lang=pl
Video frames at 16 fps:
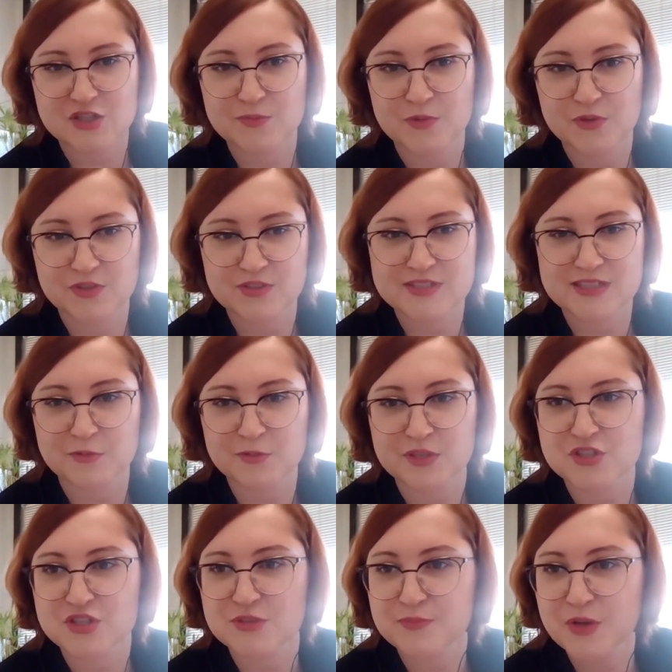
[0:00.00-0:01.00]
tak szybko dostał
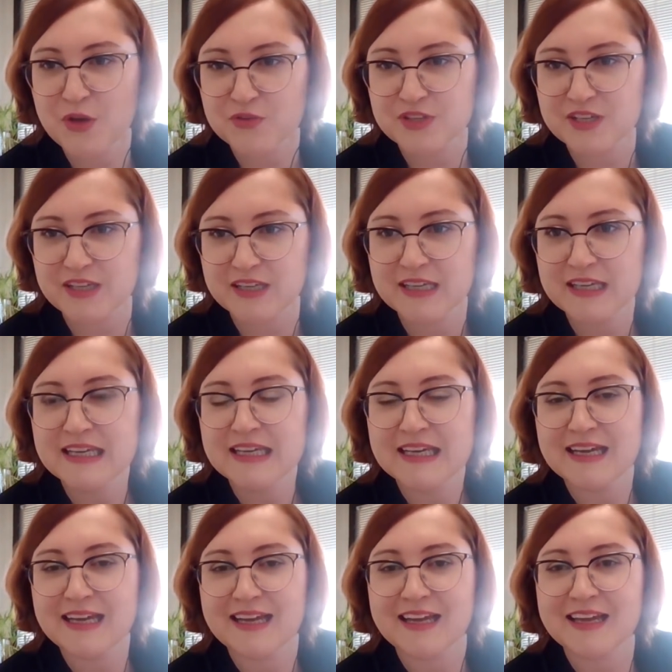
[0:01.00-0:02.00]
te szczepionki.
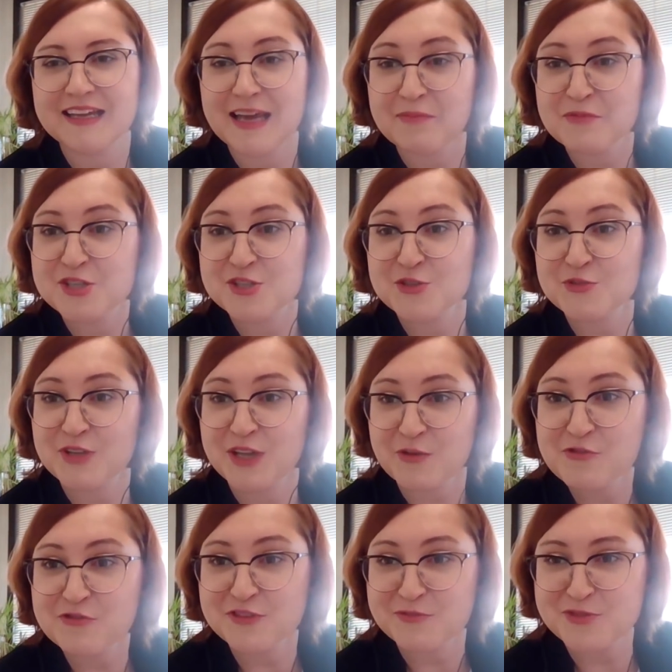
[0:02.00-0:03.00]
E, ja myślę, że
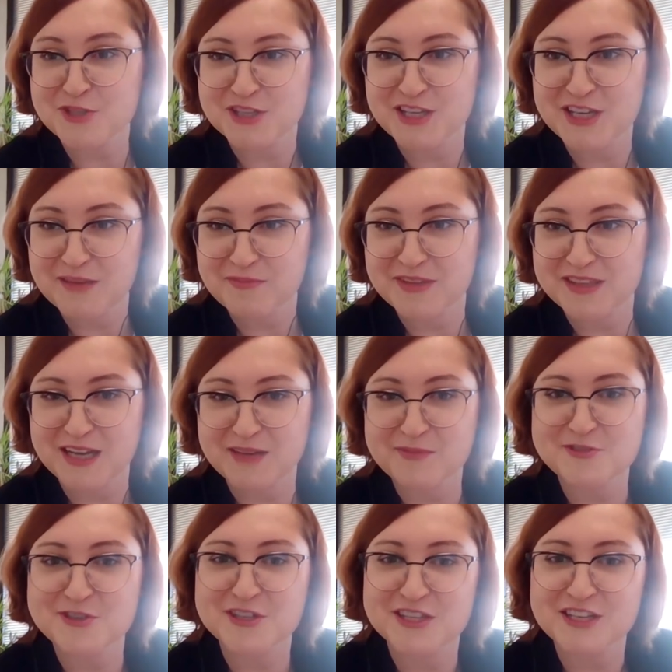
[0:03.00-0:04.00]
tutaj głównym czynnikiem
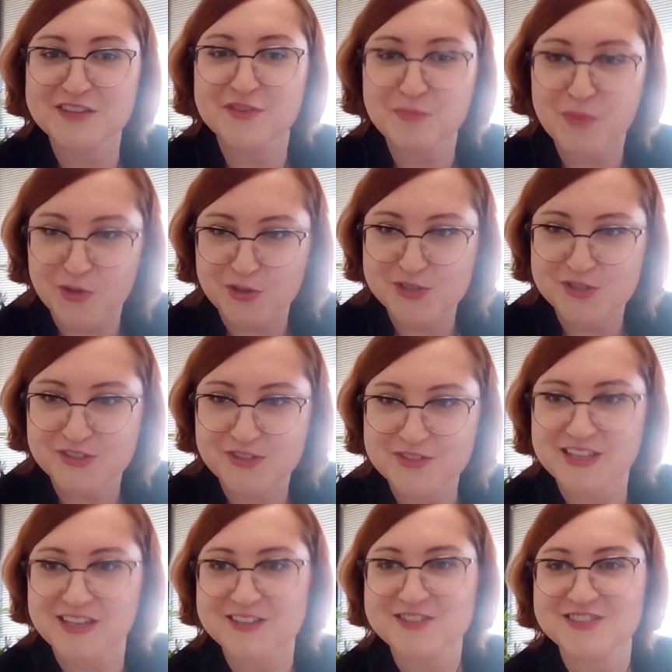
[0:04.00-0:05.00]
jednak był czynnik wyborczy,
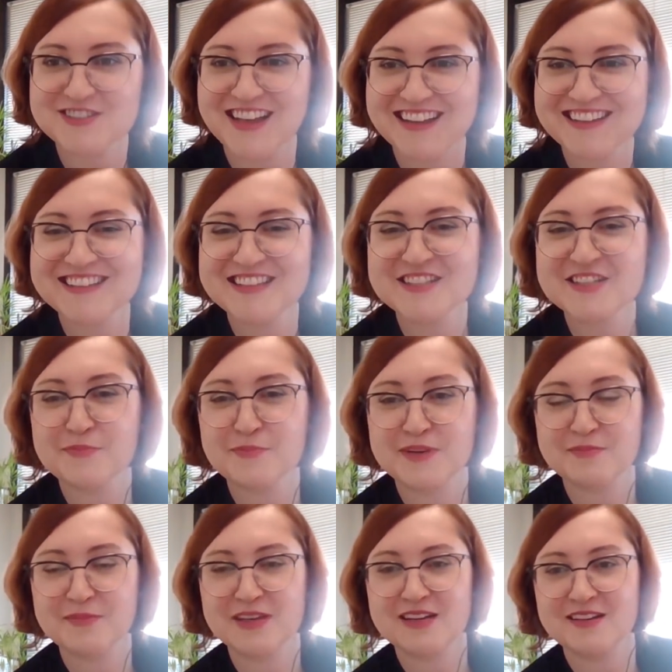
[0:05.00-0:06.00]
to znaczy taki, że
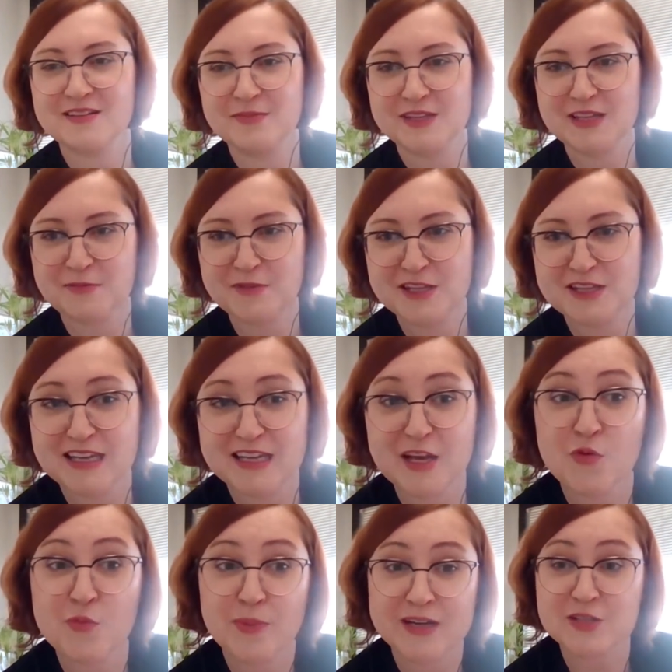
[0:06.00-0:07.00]
premier Benjamin
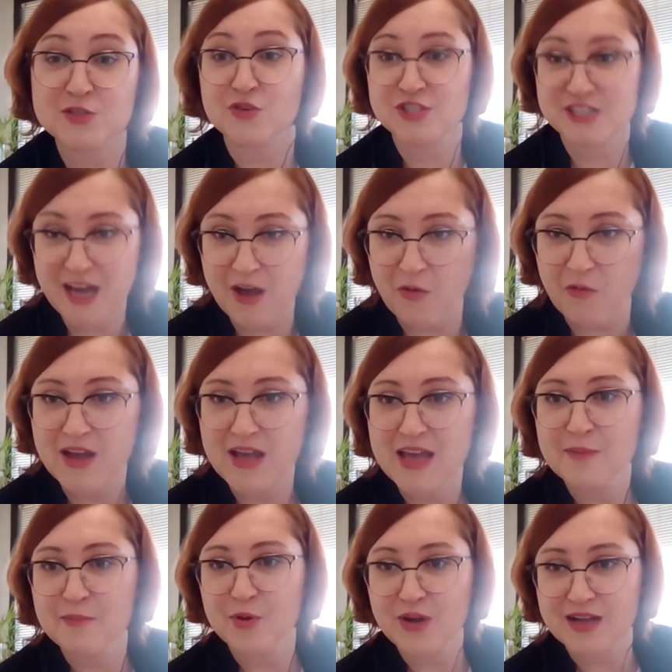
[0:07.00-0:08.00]
Netanyahu bardzo chciał
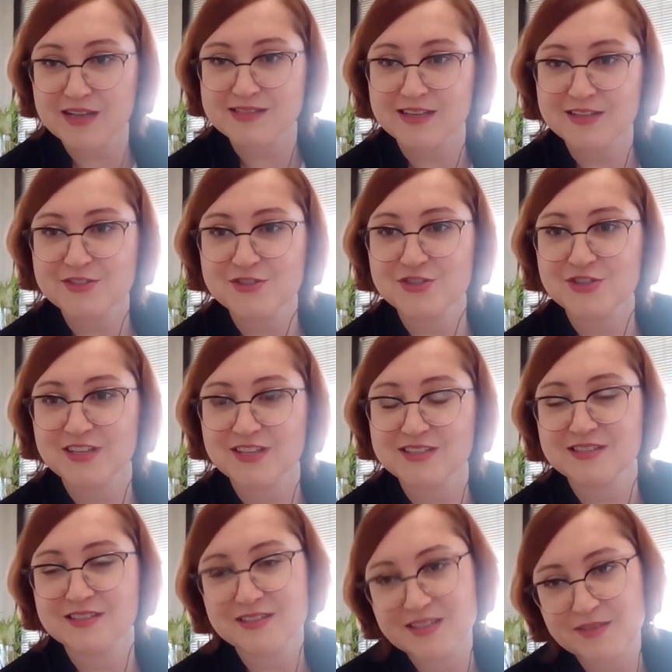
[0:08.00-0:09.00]
pokazać, że
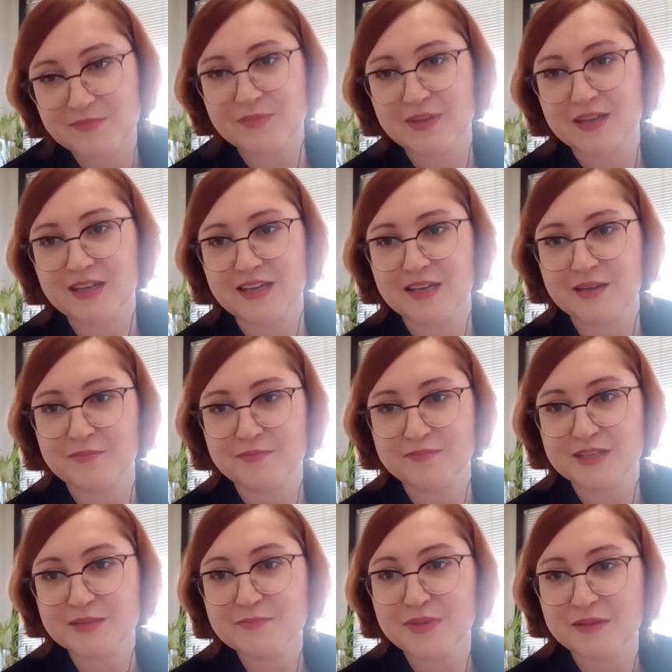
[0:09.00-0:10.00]
jest tym, e,
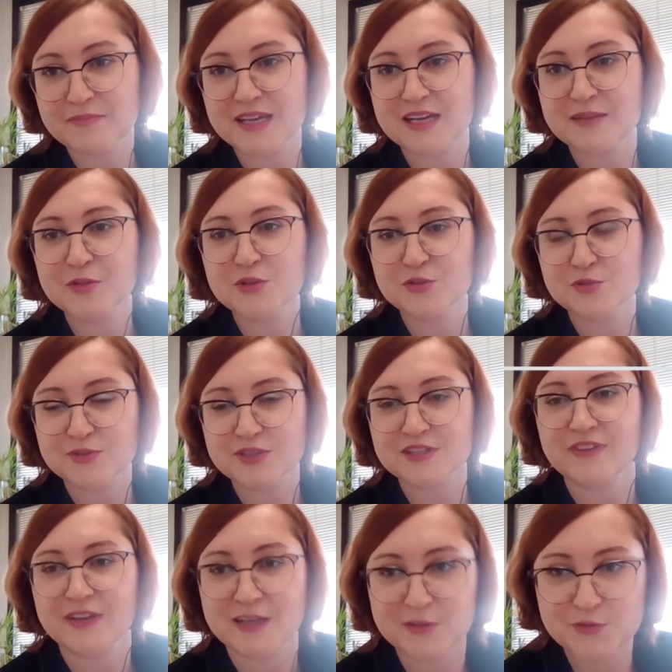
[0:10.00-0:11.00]
tym premierem,
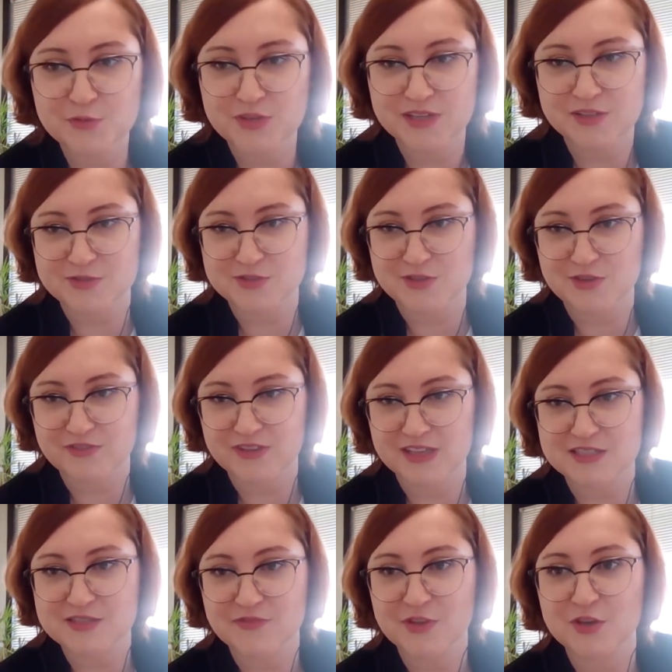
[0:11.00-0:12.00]
który gwarantuje to
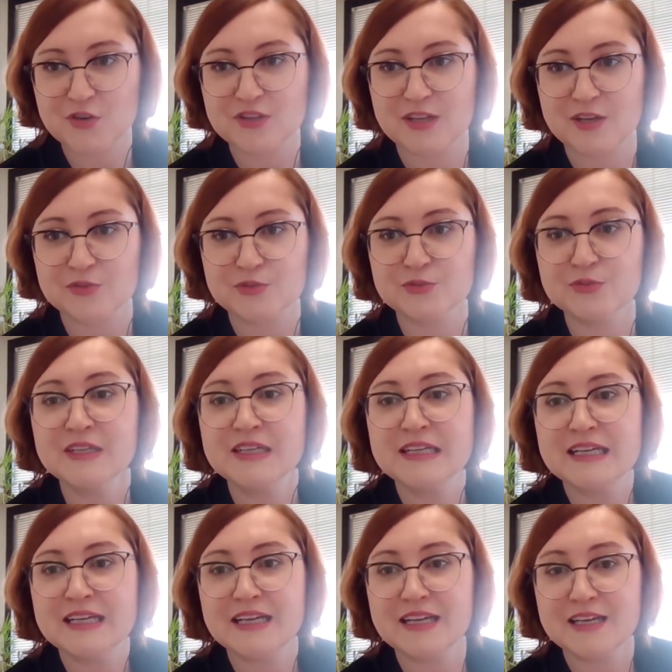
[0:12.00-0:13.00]
zdrowie dla swojego narodu
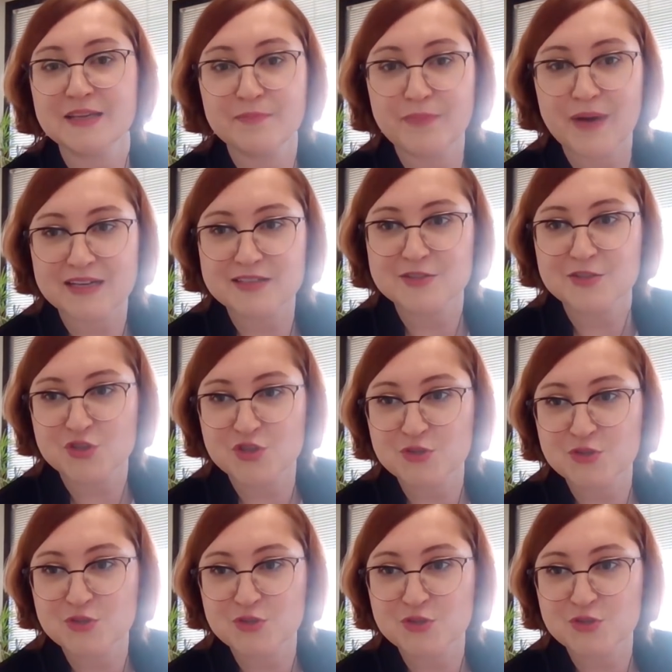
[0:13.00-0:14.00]
e, i bardzo
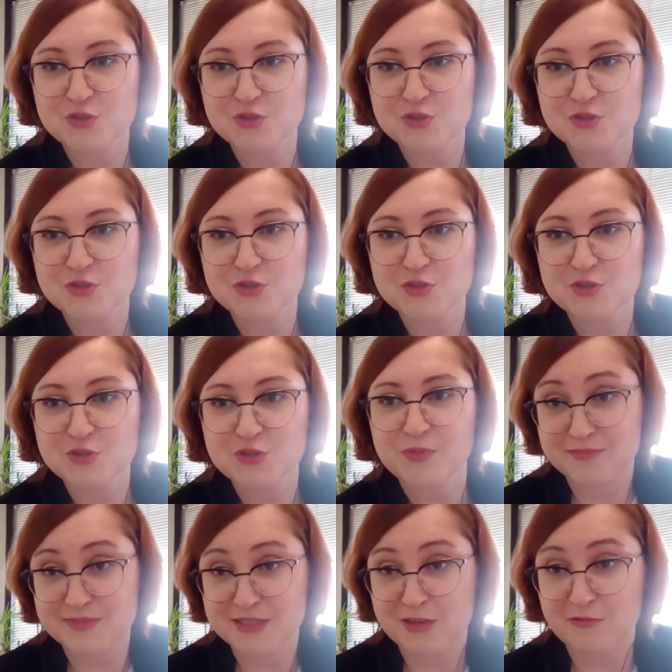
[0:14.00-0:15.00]
szybko w tym
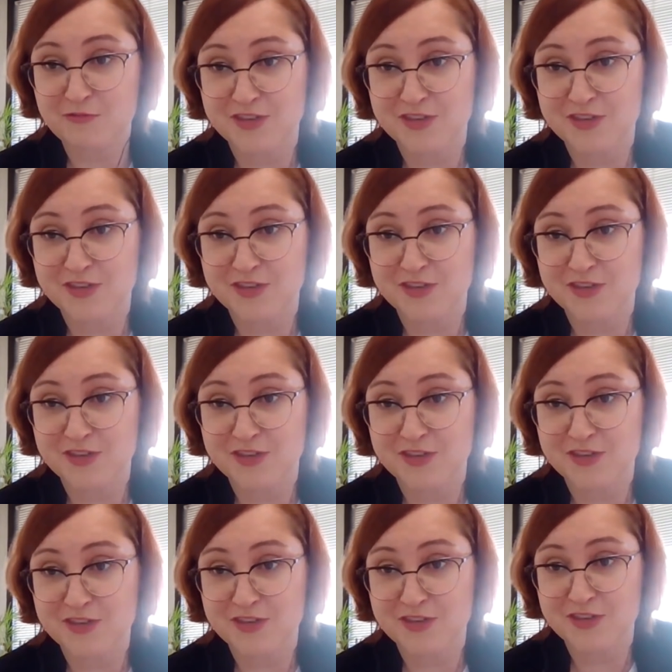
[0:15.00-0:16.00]
terminie zauważ, że to
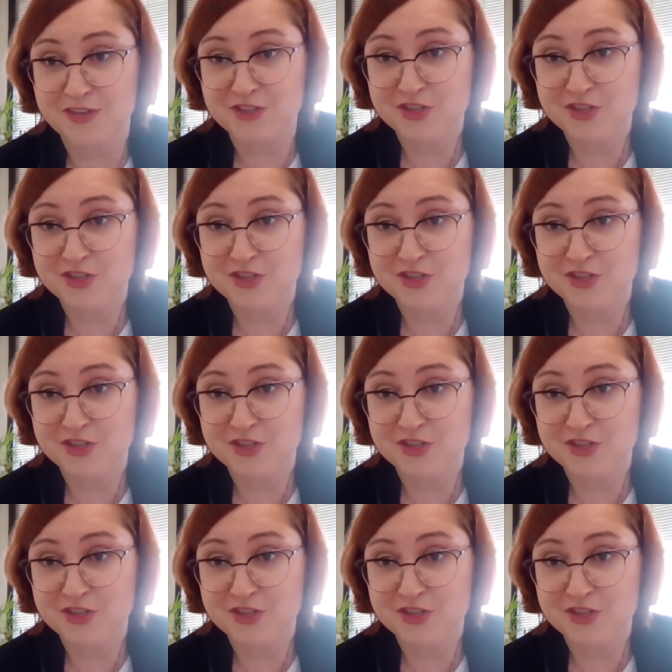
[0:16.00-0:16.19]
się dzieje